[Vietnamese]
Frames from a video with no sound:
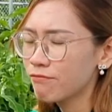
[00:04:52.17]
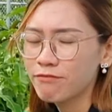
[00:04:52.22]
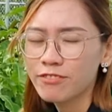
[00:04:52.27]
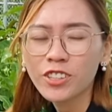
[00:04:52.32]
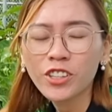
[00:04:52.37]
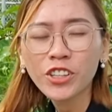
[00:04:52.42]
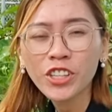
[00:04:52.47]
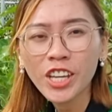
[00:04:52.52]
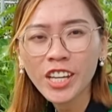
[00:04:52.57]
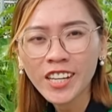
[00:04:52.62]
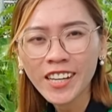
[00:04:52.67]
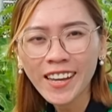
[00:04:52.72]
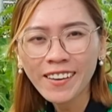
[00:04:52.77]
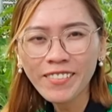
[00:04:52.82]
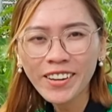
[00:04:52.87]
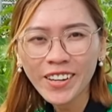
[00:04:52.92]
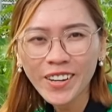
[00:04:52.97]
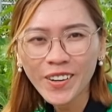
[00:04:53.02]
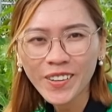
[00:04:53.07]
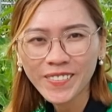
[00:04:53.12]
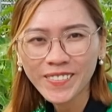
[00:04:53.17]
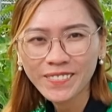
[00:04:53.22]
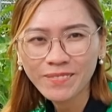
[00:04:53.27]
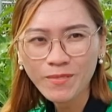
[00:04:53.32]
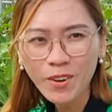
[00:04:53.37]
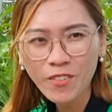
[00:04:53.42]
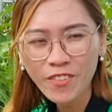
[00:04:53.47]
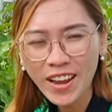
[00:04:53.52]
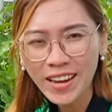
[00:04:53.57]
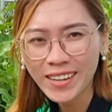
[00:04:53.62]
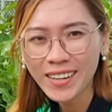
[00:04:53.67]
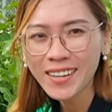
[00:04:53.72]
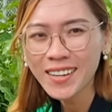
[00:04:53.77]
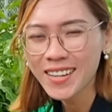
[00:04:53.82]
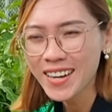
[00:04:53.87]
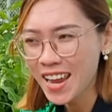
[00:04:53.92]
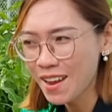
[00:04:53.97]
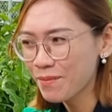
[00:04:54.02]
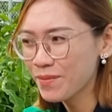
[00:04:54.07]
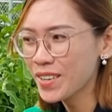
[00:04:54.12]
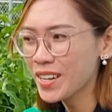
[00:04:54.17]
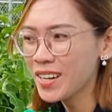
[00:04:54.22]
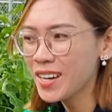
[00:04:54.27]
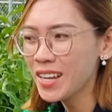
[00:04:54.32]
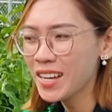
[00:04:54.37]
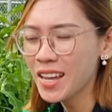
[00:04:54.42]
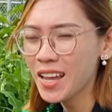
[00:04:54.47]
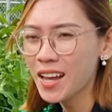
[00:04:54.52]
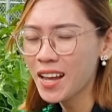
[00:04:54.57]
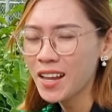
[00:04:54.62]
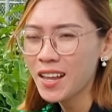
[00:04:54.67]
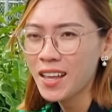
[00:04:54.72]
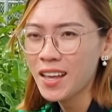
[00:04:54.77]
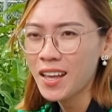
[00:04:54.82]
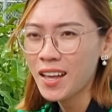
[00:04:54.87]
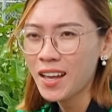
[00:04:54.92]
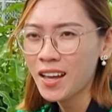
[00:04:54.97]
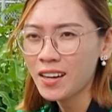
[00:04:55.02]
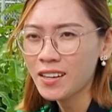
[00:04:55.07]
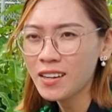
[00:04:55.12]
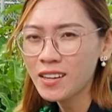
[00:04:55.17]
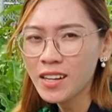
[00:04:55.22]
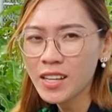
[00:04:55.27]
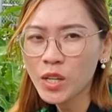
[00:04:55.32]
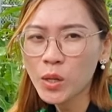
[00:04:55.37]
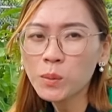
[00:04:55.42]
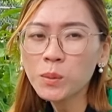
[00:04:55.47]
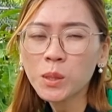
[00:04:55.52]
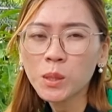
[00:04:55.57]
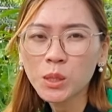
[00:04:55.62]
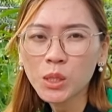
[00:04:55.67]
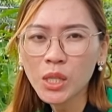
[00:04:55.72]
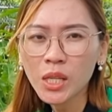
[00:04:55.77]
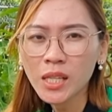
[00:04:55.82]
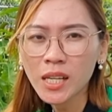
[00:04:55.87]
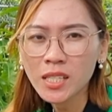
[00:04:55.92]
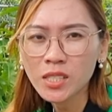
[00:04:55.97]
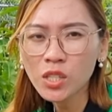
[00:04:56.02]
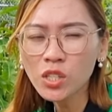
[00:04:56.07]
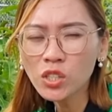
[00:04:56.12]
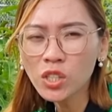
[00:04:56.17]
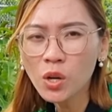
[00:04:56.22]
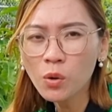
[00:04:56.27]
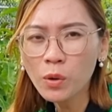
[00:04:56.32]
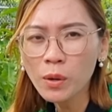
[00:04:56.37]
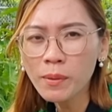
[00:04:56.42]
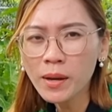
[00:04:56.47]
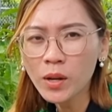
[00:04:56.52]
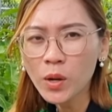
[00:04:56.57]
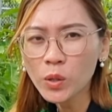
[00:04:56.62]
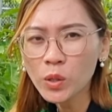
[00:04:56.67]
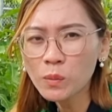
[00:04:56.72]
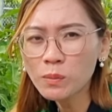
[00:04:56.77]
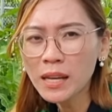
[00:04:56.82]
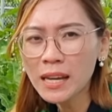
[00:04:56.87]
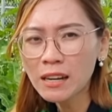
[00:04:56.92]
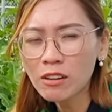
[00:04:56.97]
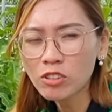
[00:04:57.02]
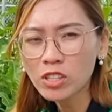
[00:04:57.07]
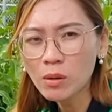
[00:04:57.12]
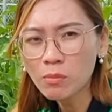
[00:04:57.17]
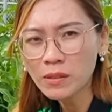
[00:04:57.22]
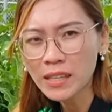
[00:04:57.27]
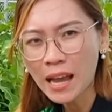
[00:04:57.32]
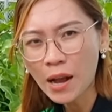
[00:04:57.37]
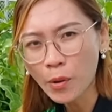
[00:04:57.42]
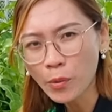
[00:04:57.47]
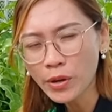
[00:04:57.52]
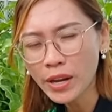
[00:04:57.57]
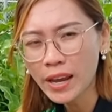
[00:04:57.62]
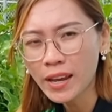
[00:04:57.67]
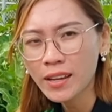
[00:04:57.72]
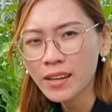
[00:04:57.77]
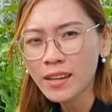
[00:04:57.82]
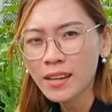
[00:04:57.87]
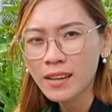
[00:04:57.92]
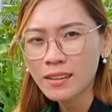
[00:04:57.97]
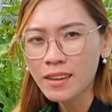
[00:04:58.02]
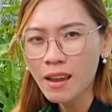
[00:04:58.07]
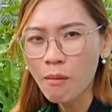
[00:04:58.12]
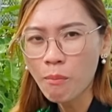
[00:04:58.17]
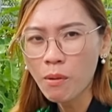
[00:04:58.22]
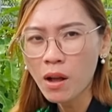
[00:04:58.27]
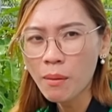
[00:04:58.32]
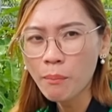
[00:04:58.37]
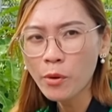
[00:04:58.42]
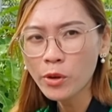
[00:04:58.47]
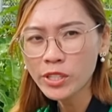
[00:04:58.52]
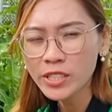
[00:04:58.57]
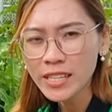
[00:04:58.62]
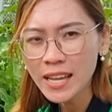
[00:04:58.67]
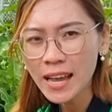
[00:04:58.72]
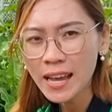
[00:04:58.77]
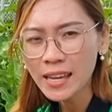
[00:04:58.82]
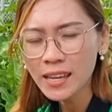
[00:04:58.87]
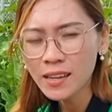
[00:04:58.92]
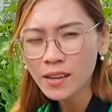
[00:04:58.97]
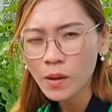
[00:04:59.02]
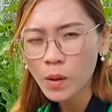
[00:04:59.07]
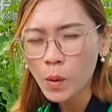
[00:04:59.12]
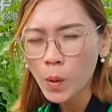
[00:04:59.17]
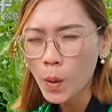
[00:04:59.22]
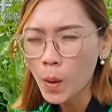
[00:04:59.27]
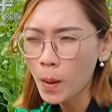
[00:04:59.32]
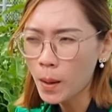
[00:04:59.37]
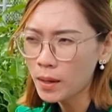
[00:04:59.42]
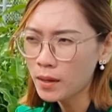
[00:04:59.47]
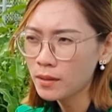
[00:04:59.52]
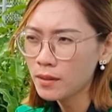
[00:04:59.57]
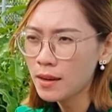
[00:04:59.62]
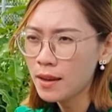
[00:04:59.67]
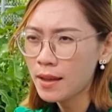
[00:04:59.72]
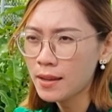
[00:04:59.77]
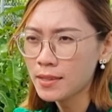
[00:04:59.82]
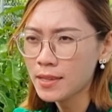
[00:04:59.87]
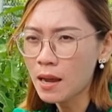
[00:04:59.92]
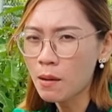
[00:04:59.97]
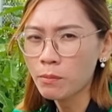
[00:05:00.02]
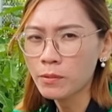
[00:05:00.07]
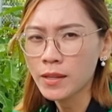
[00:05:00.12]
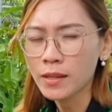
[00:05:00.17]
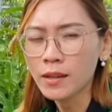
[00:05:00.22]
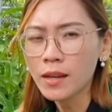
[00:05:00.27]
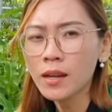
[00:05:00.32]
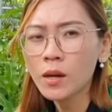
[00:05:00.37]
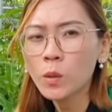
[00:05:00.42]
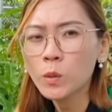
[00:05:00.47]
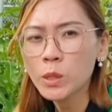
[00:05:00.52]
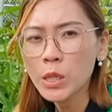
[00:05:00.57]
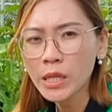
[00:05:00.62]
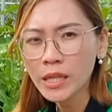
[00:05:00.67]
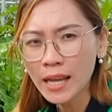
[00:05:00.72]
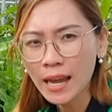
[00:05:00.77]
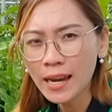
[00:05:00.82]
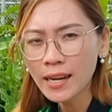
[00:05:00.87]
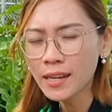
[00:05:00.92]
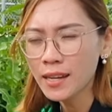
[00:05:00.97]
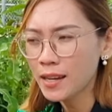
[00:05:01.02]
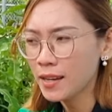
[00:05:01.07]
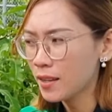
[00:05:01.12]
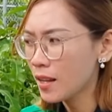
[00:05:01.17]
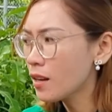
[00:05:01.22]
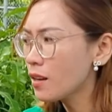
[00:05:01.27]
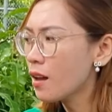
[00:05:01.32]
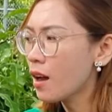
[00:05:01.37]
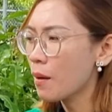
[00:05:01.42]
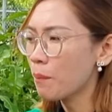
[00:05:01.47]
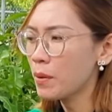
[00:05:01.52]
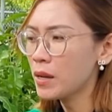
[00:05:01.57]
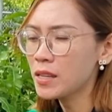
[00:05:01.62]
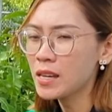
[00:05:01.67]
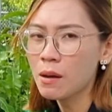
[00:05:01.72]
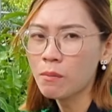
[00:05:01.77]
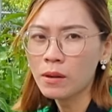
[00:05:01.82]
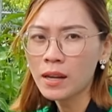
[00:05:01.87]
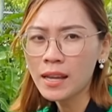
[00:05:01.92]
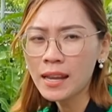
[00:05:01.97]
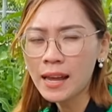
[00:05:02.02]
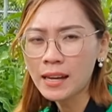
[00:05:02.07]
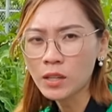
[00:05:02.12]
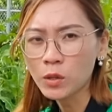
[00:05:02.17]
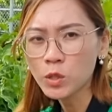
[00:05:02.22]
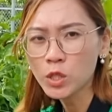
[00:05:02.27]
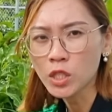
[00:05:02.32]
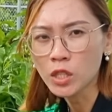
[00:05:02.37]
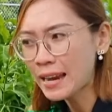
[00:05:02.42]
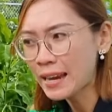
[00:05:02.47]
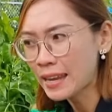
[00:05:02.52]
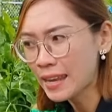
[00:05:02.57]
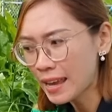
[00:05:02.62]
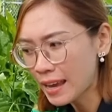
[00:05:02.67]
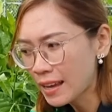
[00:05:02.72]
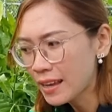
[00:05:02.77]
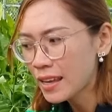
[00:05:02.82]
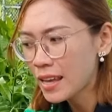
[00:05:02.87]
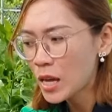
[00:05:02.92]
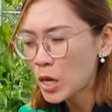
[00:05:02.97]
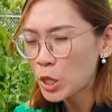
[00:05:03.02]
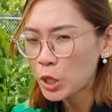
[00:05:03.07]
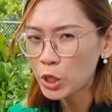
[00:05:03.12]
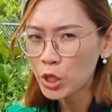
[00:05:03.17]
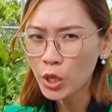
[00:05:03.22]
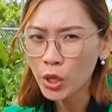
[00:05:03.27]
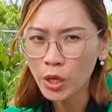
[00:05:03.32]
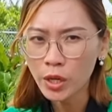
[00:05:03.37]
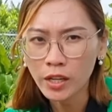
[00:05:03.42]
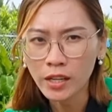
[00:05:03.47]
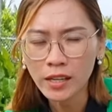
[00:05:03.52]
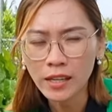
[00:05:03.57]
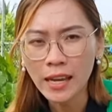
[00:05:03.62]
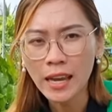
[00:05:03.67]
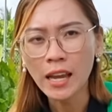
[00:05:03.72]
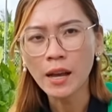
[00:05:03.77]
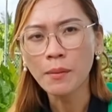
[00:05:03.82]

nhìn ha bà con. Màu vàng rất là đẹp nên Ly cũng thường xuyên đề xuất cho quý bà con chúng ta nào trồng chậu nè, trồng bonsai hoặc là trồng những cái khu sinh thái thì thích hợp để trồng cái hàng vú sữa nha. Rồi, ngày